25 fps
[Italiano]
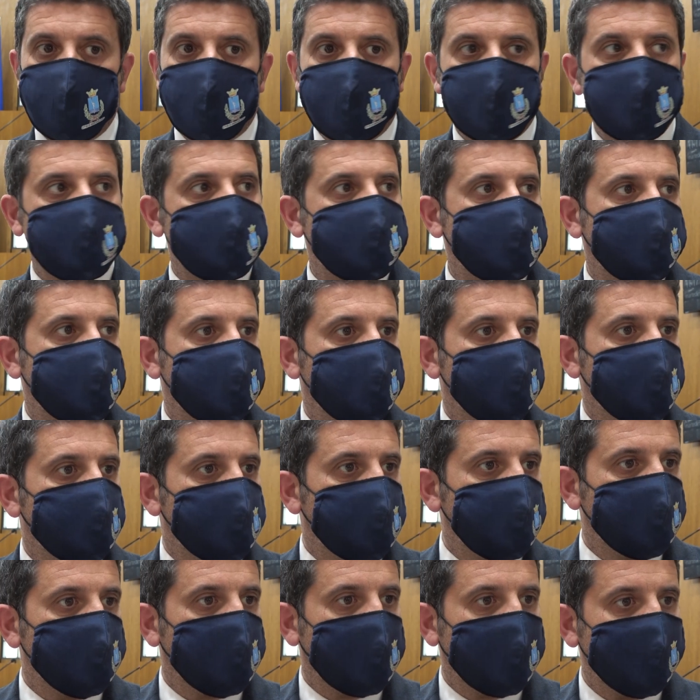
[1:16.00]

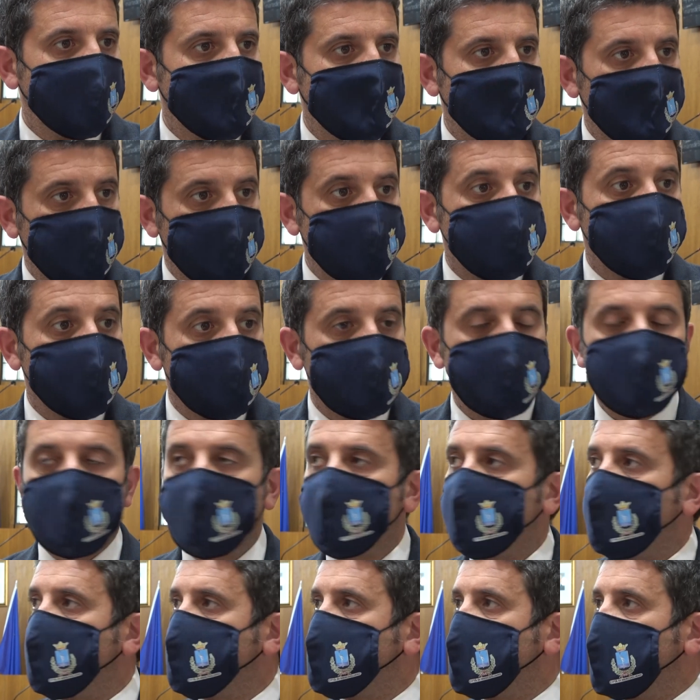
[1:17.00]
quest'ultima quest
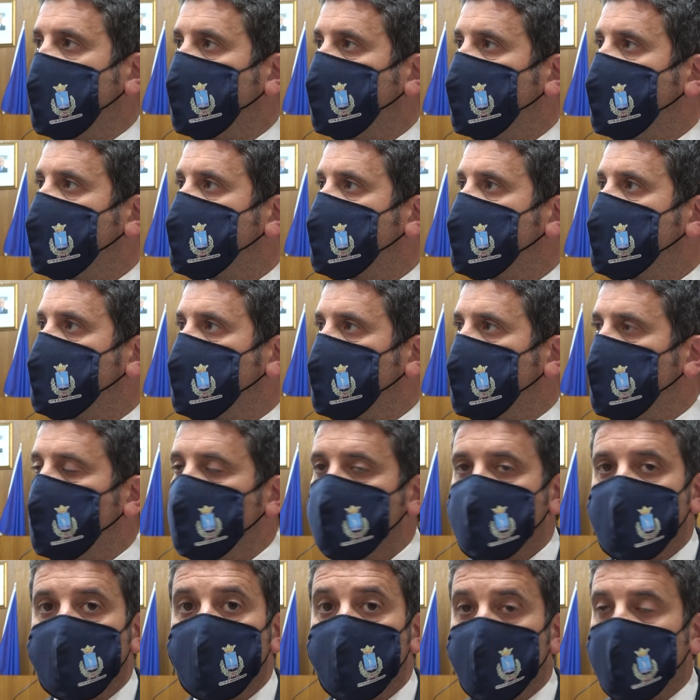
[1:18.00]
fase dell'amministrazione
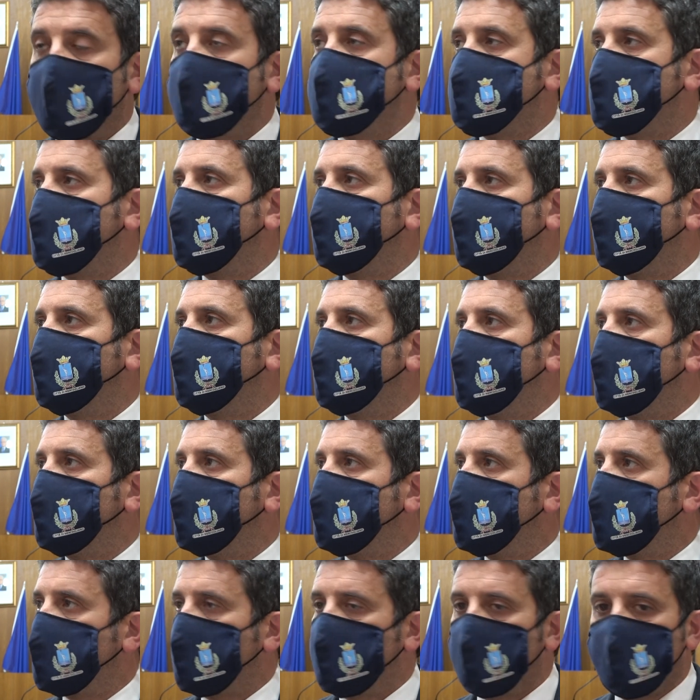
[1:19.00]
possiamo realizzare
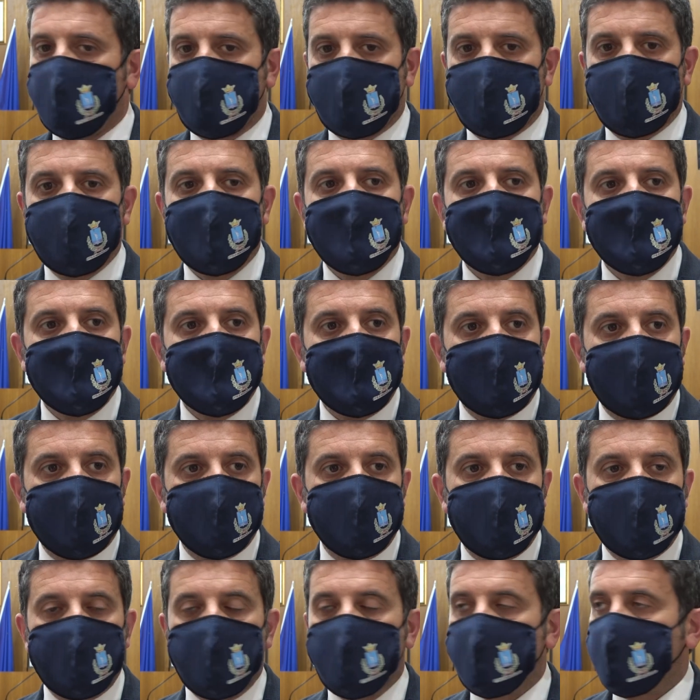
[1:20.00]
effettivamente quello che
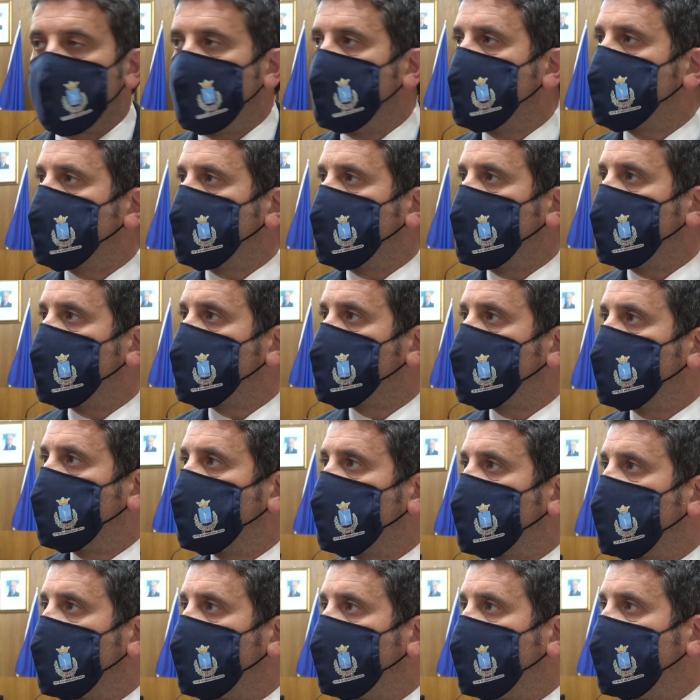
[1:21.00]
abbiamo previsto nel nostro
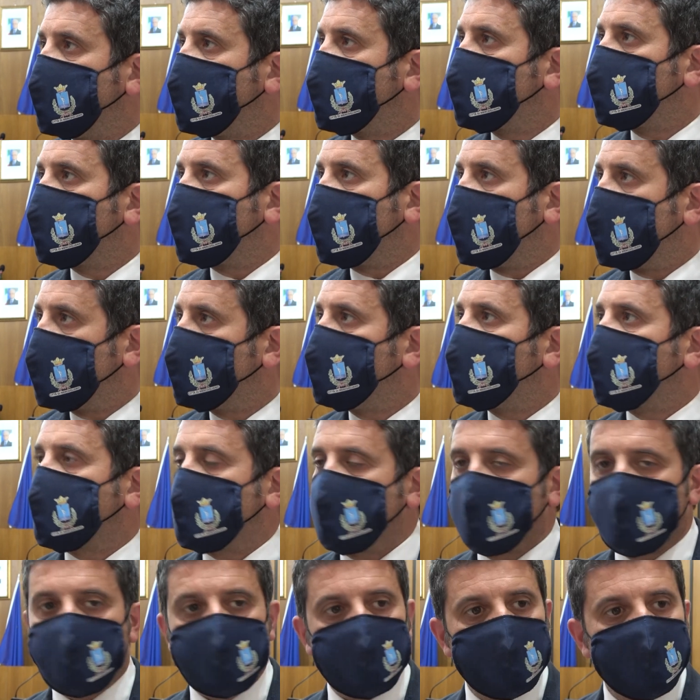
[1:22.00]
programma elettorale e
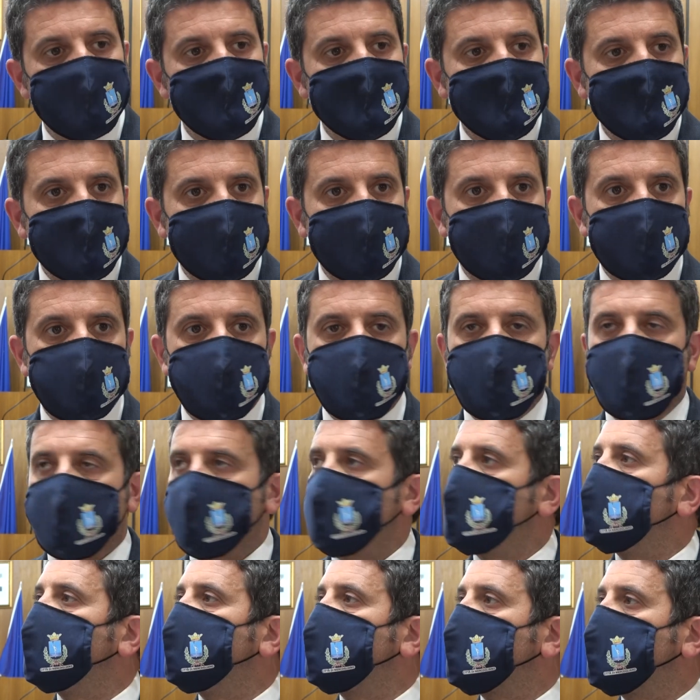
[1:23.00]
pertanto
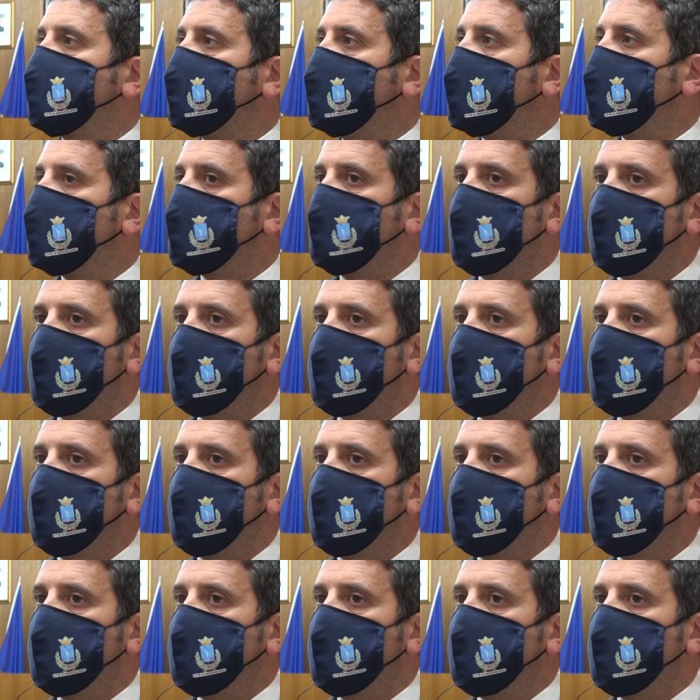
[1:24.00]
lasciare una Mercoiano